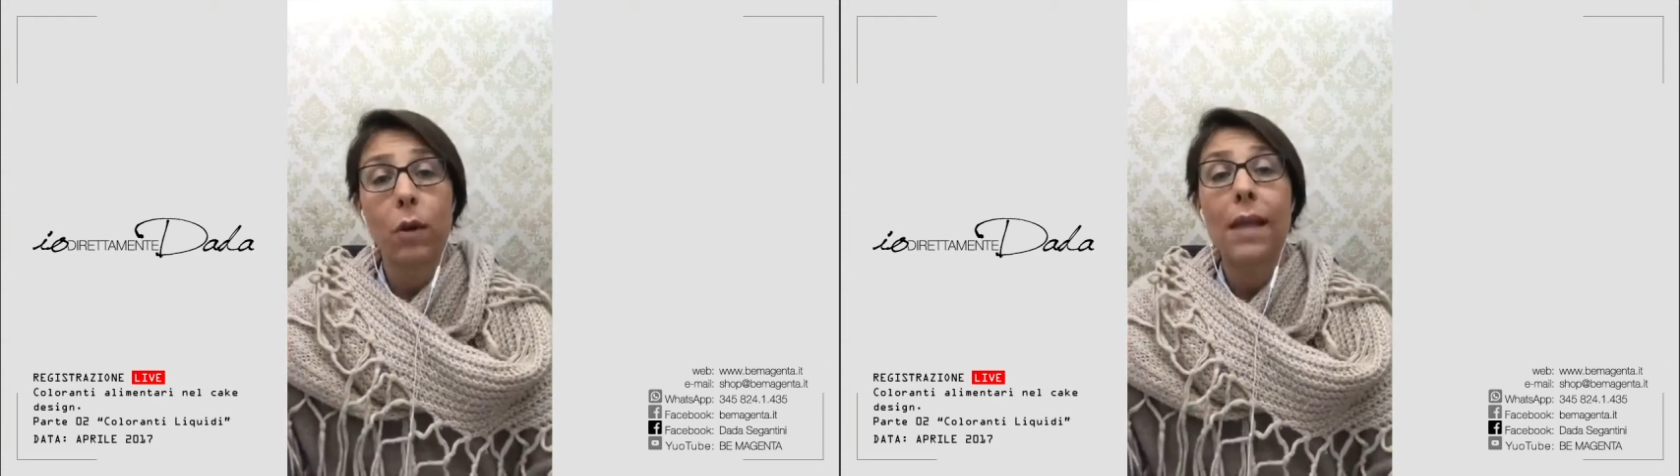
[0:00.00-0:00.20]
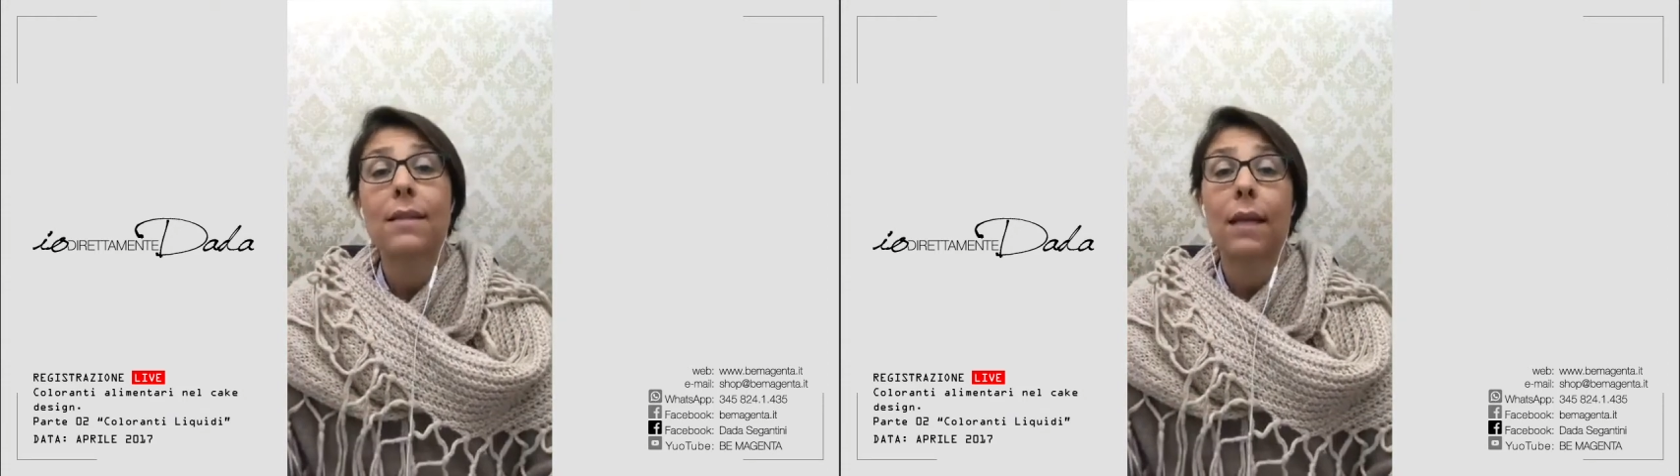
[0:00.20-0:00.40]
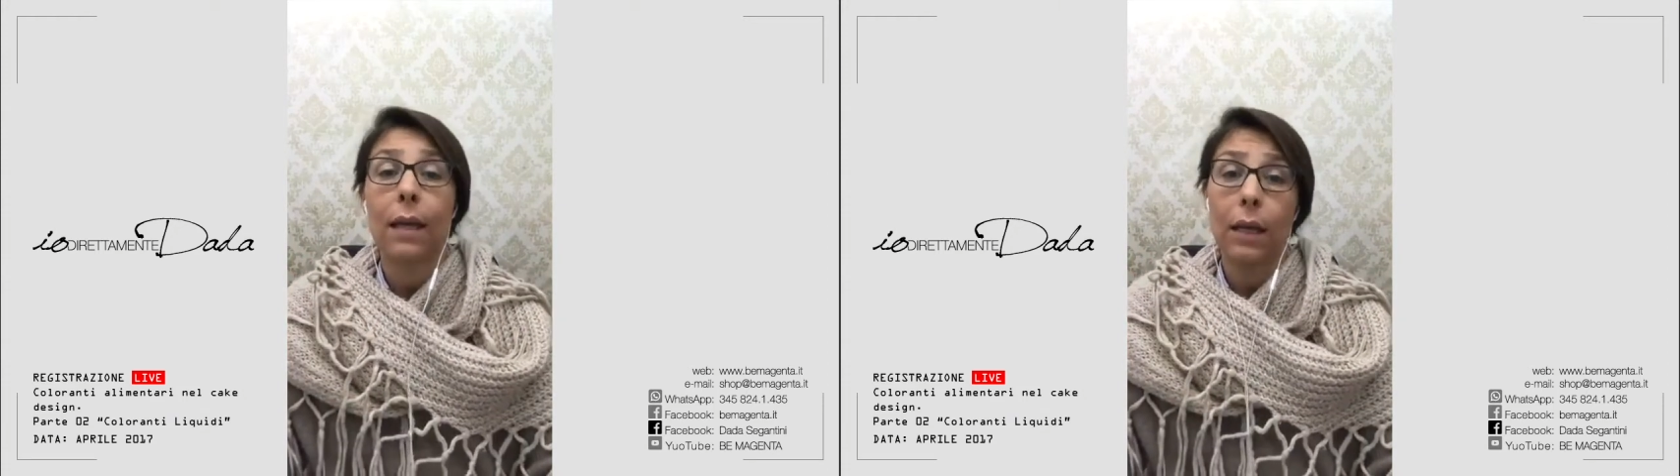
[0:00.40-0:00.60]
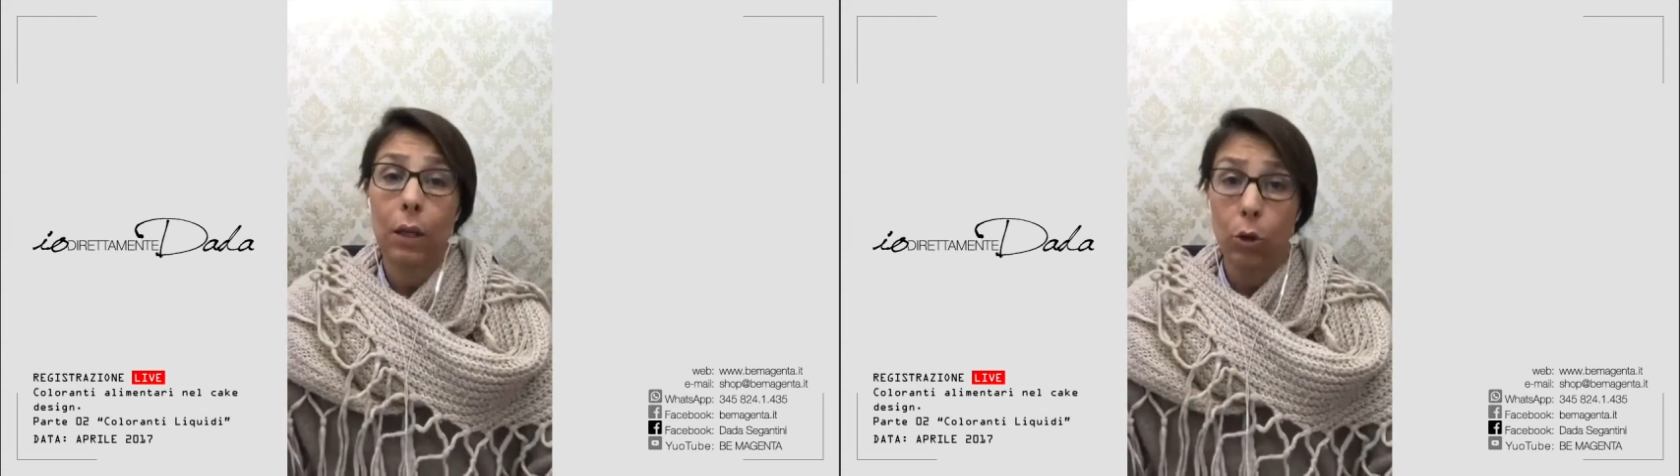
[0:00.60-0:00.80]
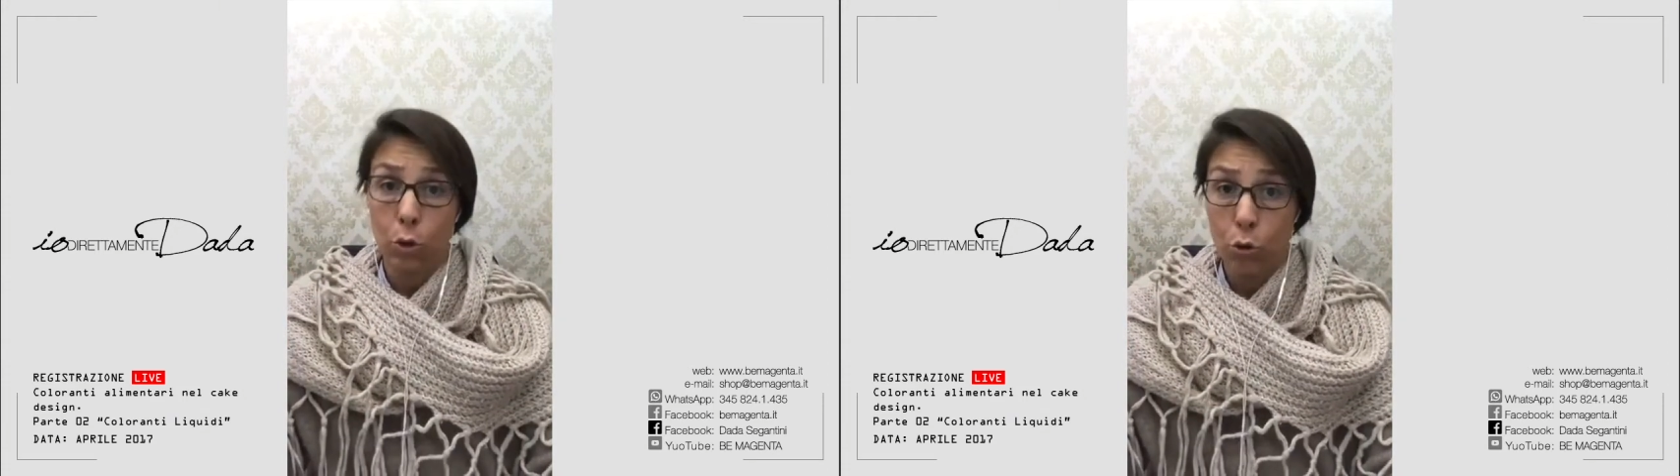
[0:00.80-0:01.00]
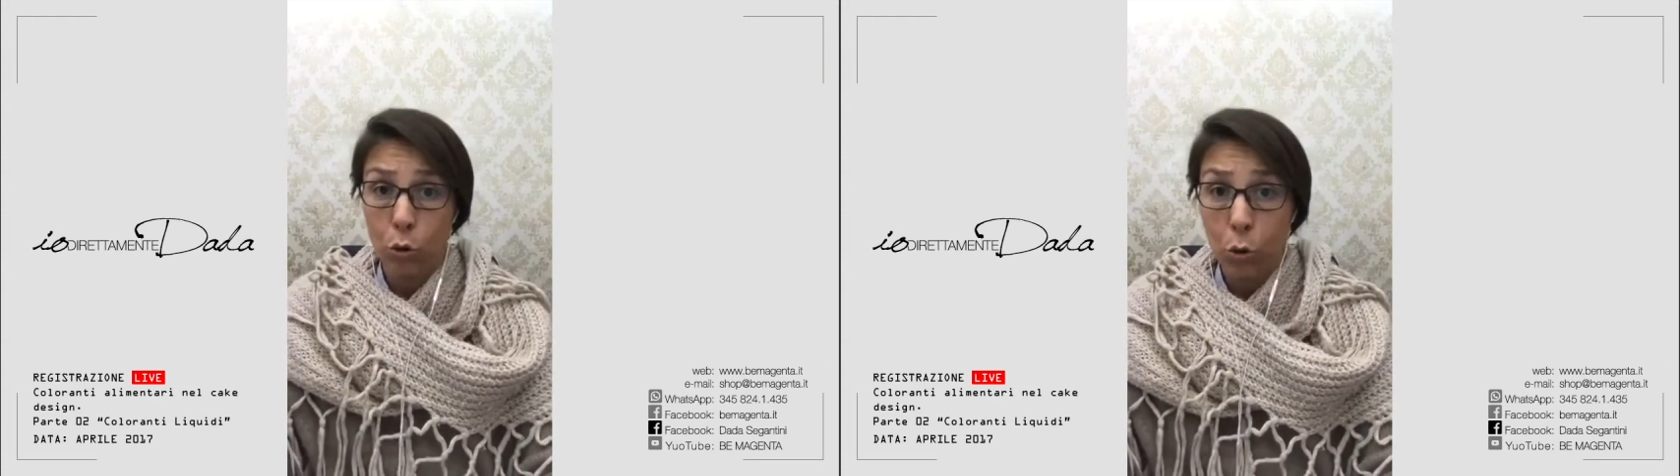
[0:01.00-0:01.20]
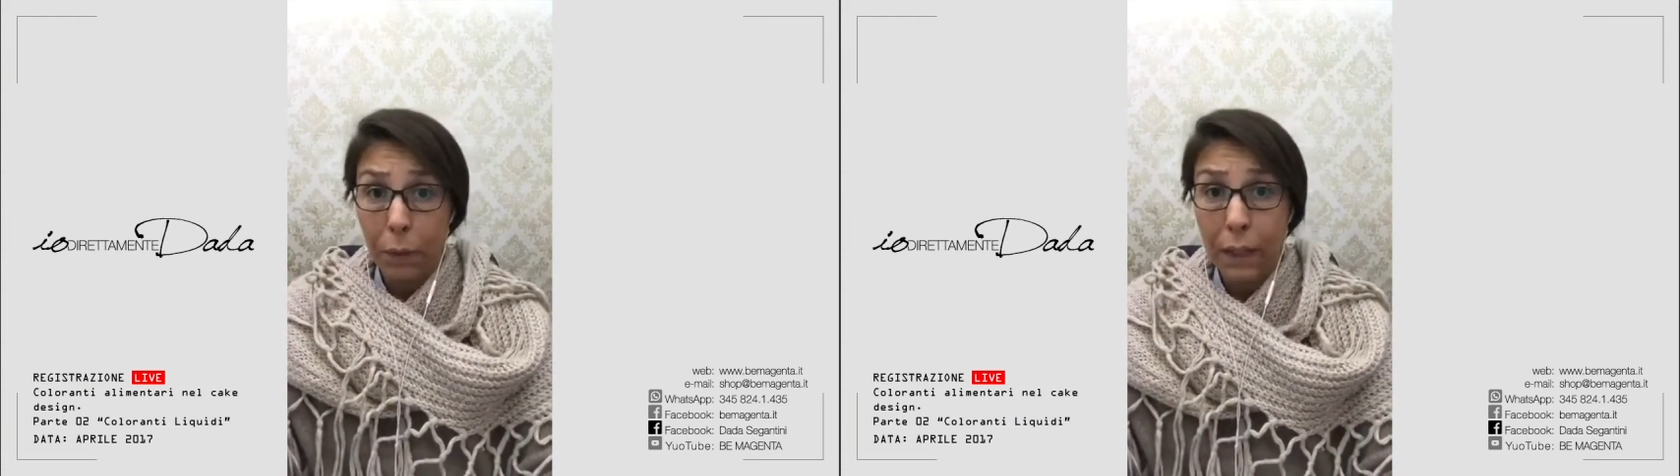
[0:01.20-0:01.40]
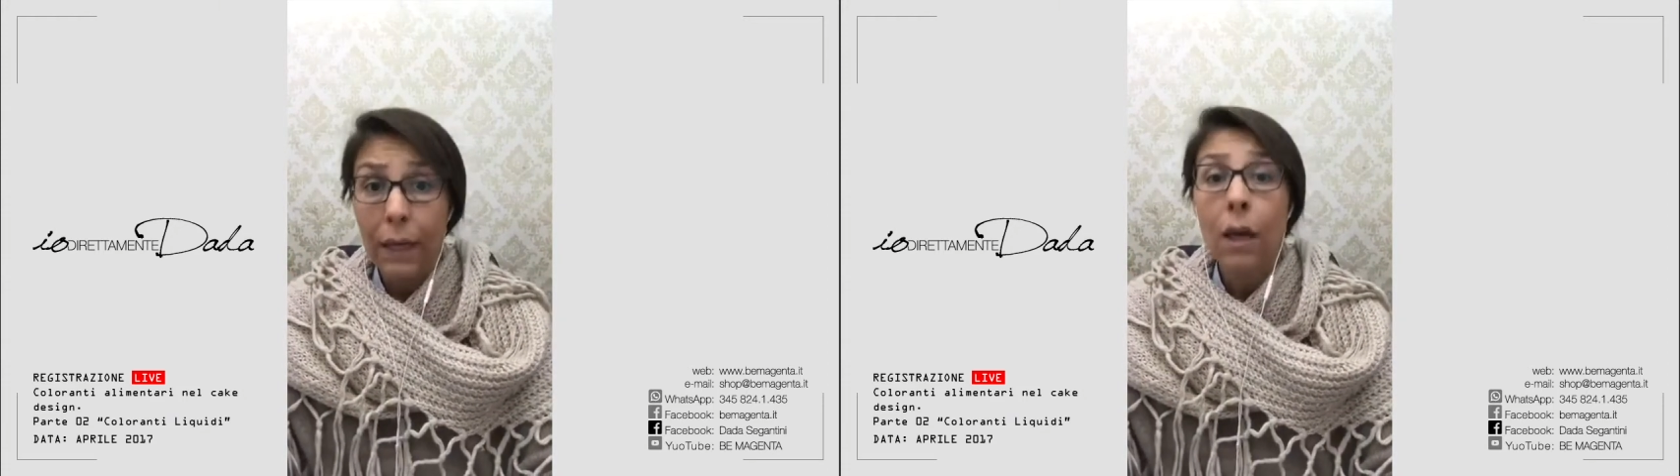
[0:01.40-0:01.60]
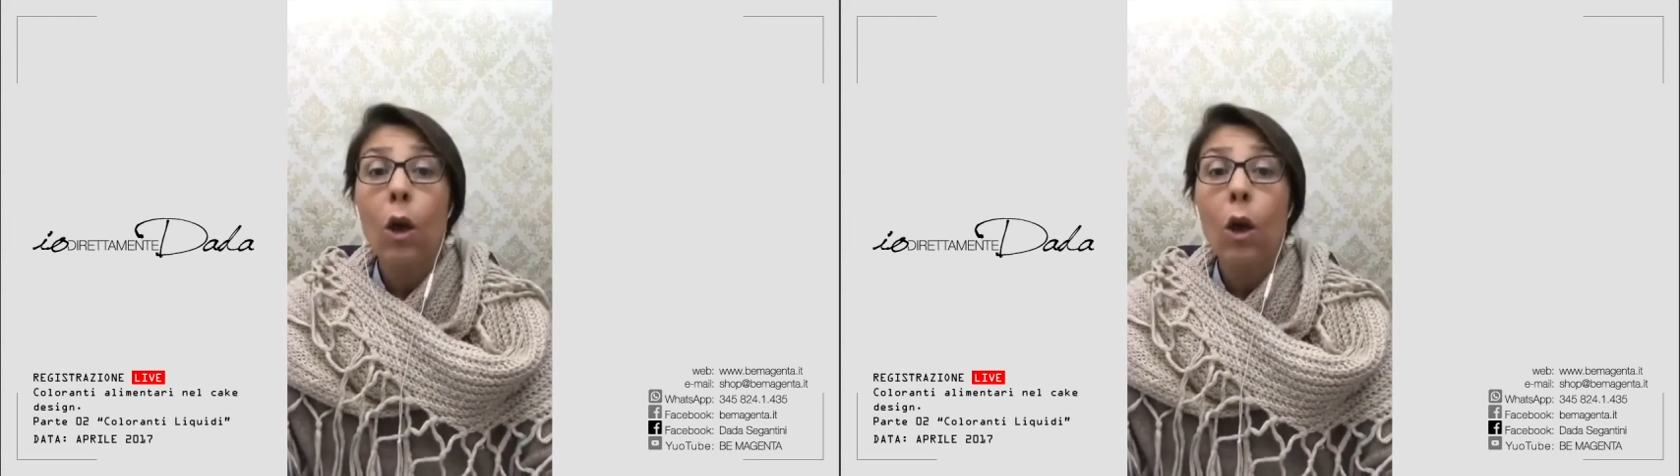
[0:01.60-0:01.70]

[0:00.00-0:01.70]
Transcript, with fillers: essere idrosolubili